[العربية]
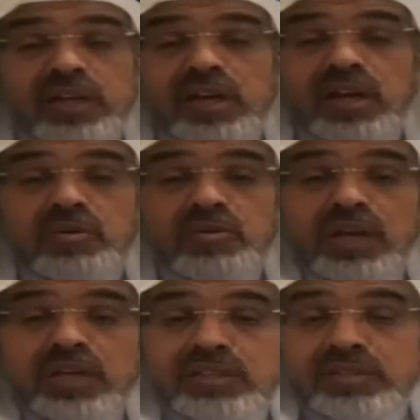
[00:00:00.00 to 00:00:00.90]
أو
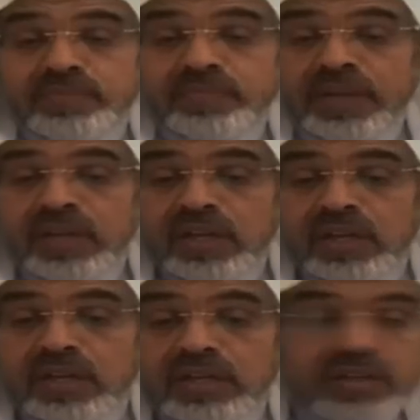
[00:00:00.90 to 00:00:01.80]
يعني
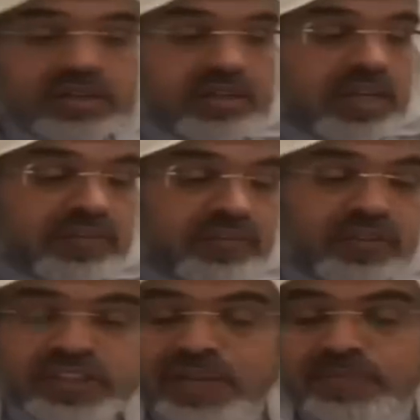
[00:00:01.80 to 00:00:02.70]
يعني في
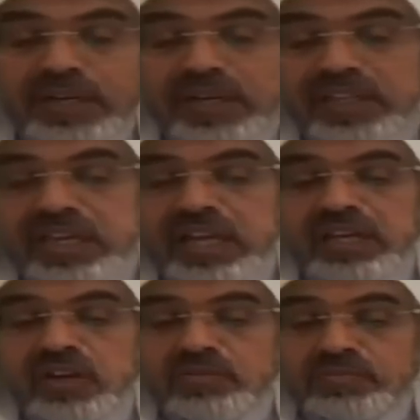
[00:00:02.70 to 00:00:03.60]
شيء من الإذلال
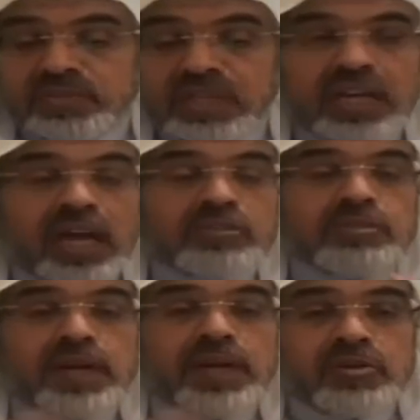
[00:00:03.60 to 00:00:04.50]
لهم يا أخي
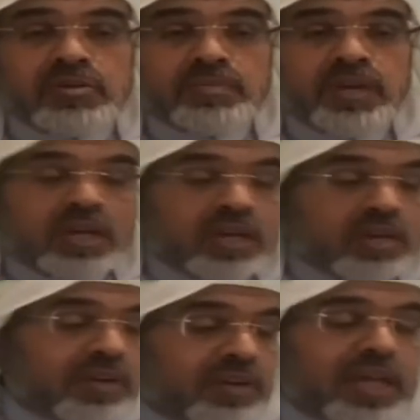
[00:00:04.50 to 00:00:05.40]
أعطهم حقهم
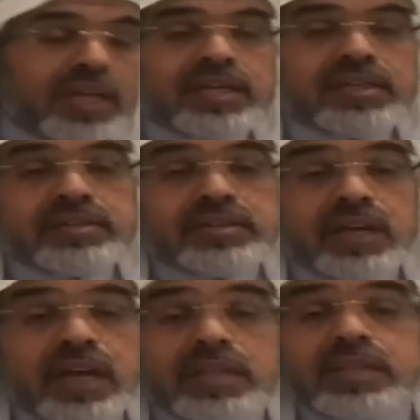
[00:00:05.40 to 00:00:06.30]
فلذلك
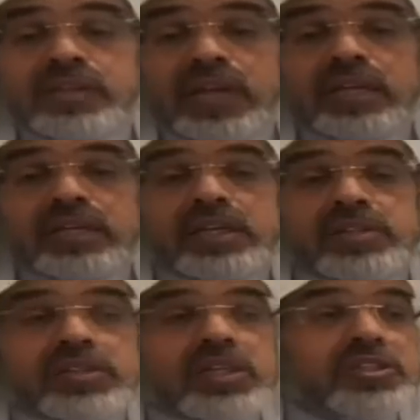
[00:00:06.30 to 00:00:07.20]
قد يعني
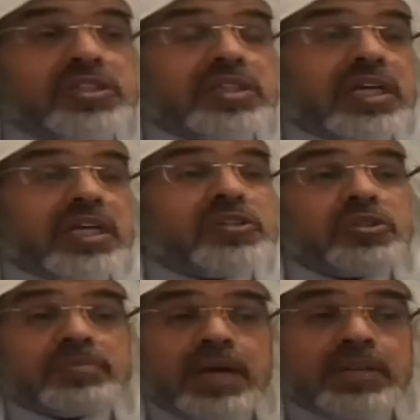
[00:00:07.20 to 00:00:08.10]
يستشعر يعني
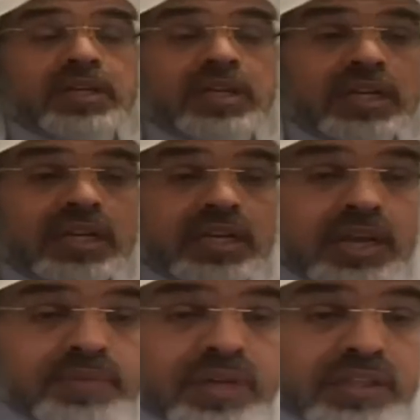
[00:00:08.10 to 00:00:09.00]
يشعر بعض
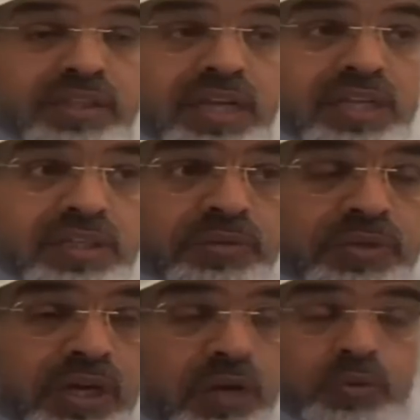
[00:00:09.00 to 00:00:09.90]
الأميرات إن أحسنوا أو